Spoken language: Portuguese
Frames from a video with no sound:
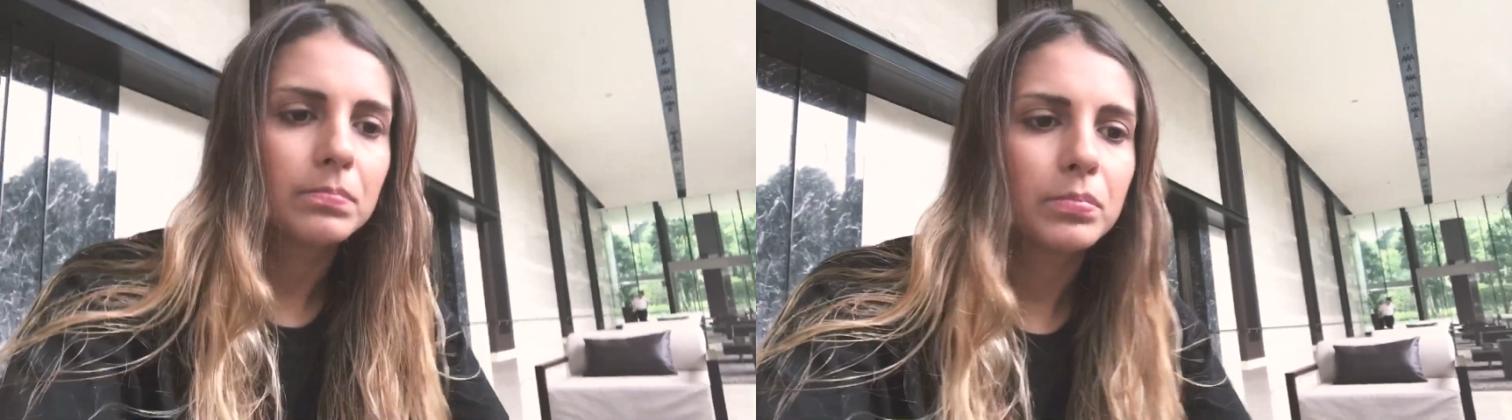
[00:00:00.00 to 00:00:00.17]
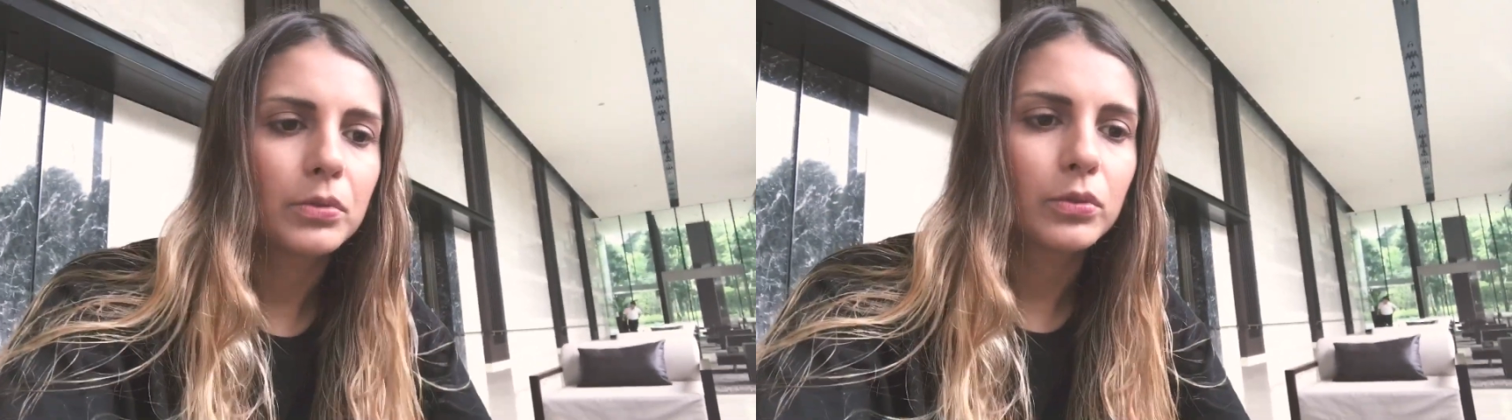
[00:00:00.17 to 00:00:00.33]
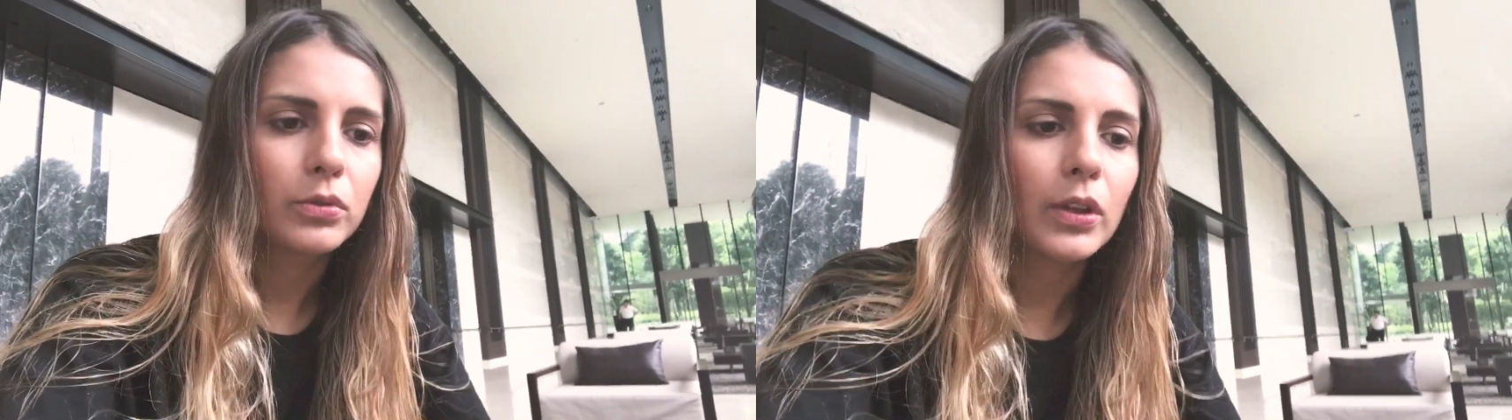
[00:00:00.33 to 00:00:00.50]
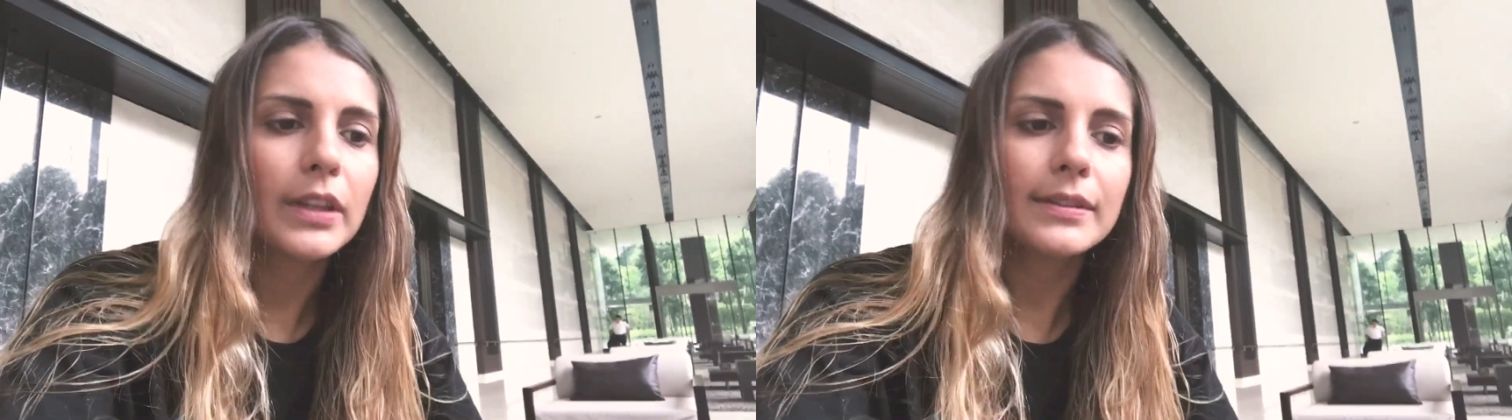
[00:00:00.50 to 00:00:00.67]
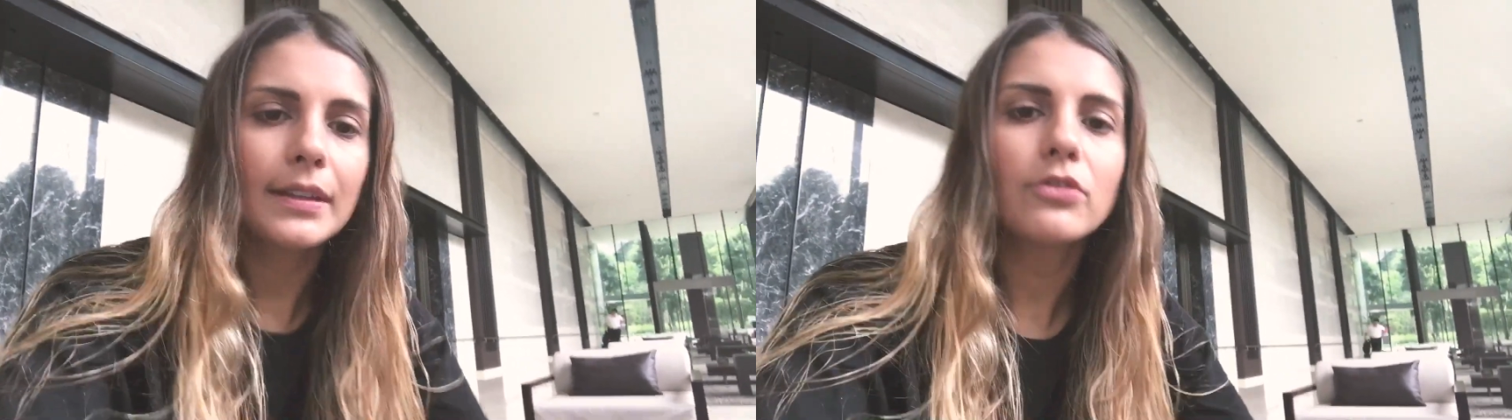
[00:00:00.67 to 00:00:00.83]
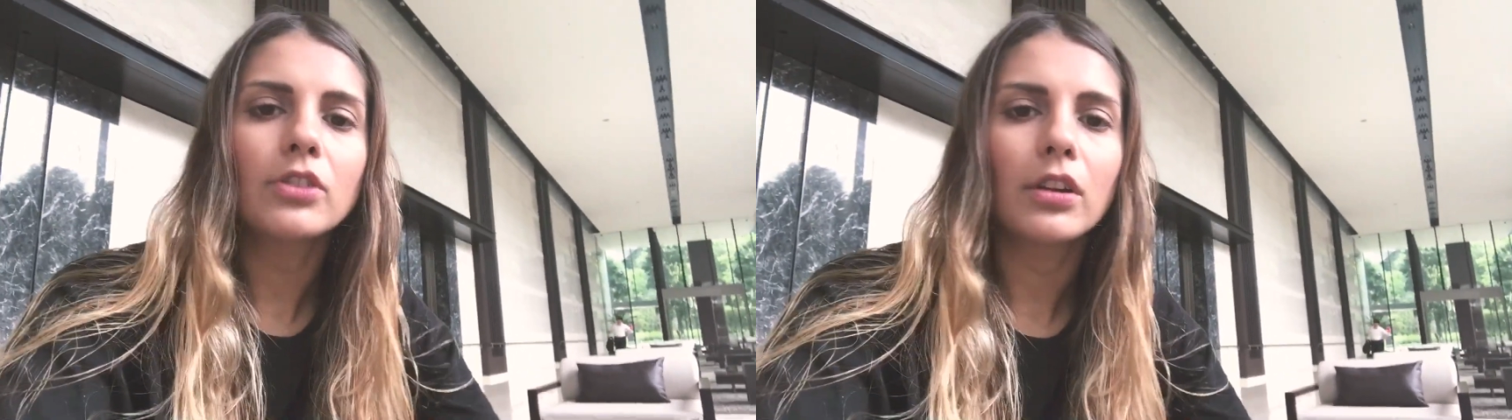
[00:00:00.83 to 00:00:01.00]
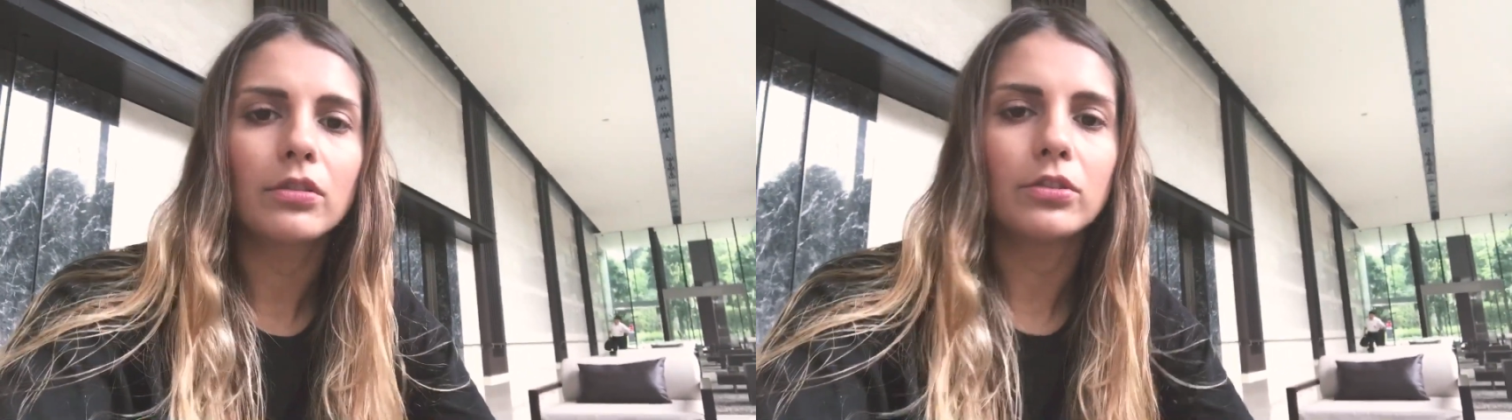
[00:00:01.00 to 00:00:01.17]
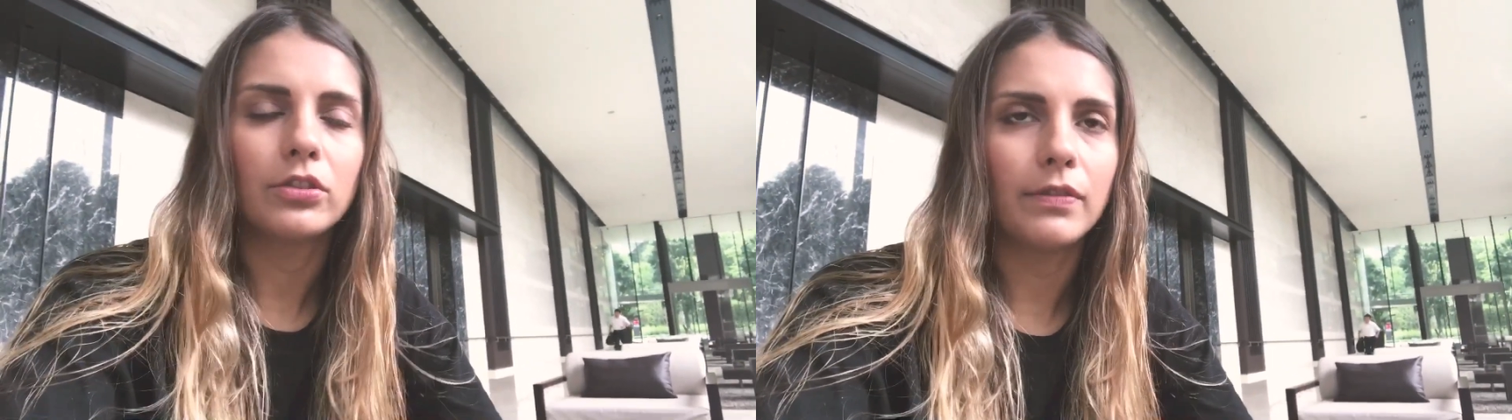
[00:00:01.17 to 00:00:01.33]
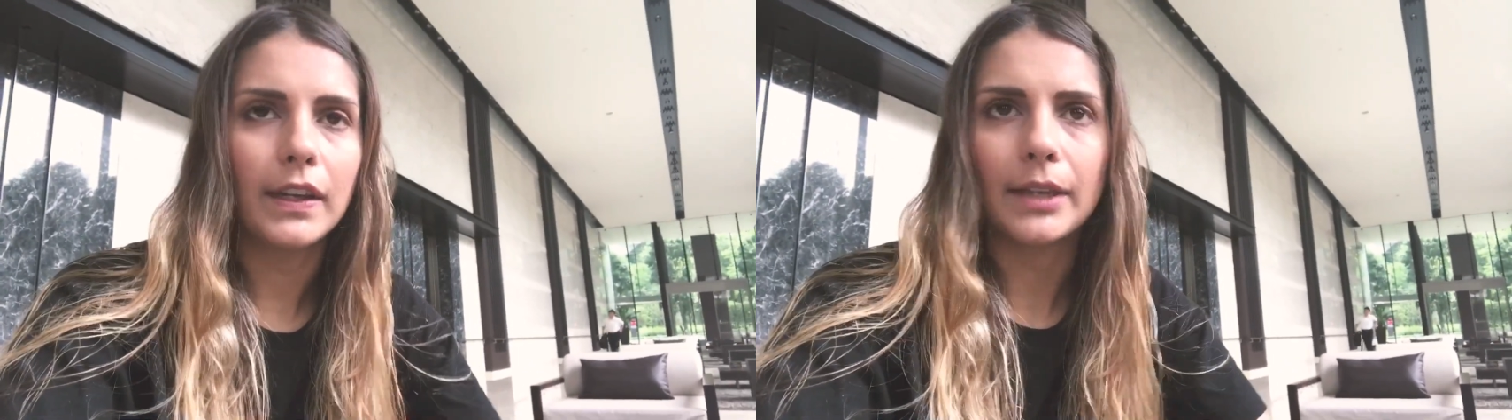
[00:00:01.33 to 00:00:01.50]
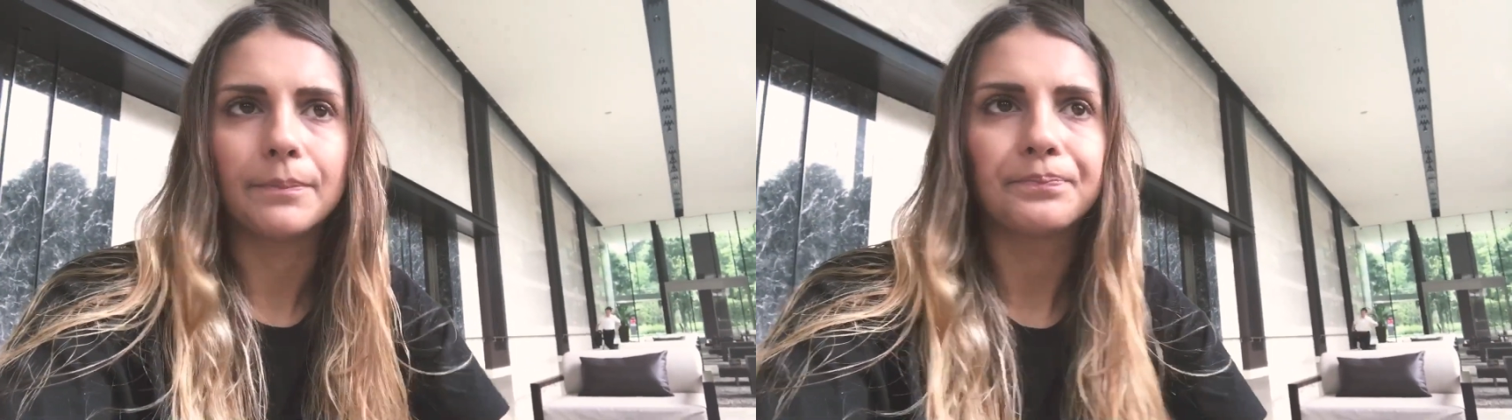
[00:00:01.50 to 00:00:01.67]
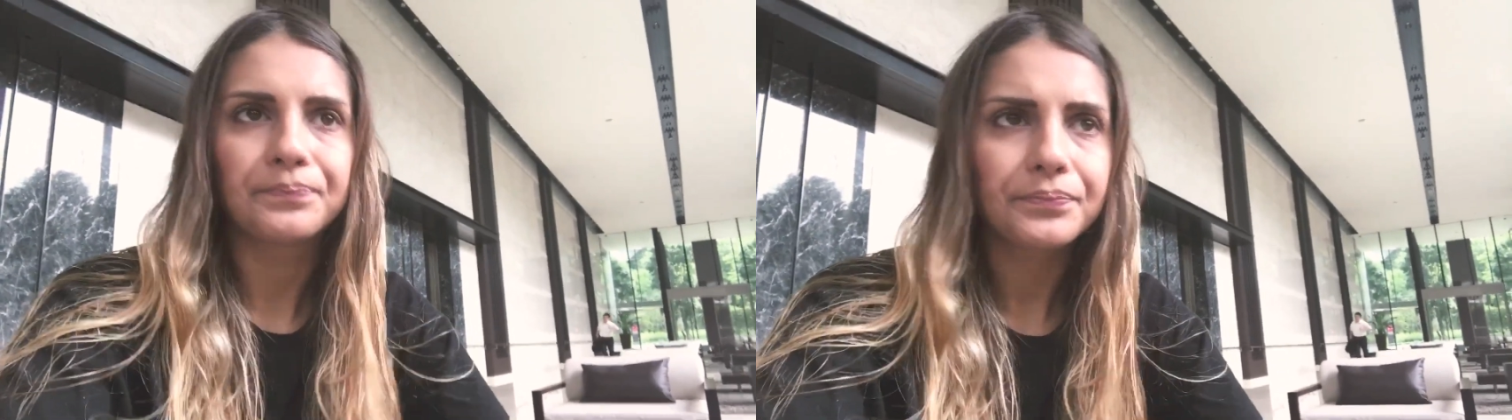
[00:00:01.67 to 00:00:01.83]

por toda a estadia que eu estive aqui.